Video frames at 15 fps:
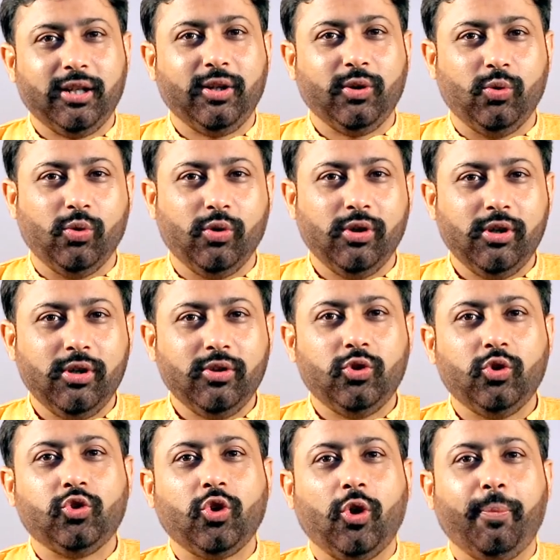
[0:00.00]
रहे हो
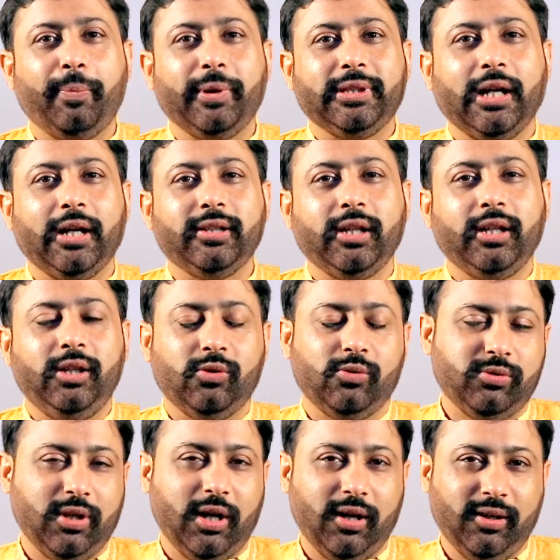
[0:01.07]
तो उसको पता नहीं
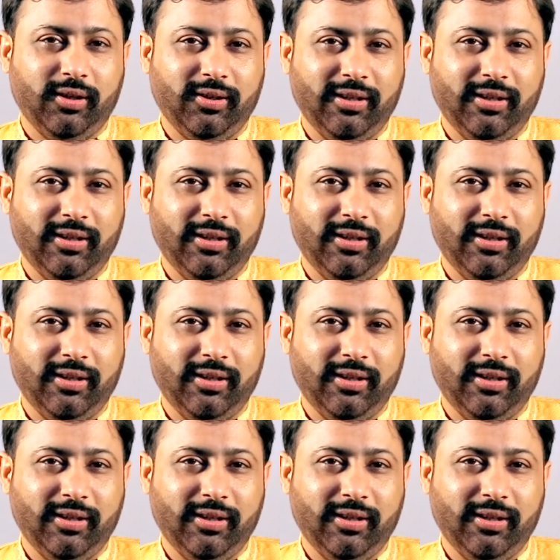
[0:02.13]
होता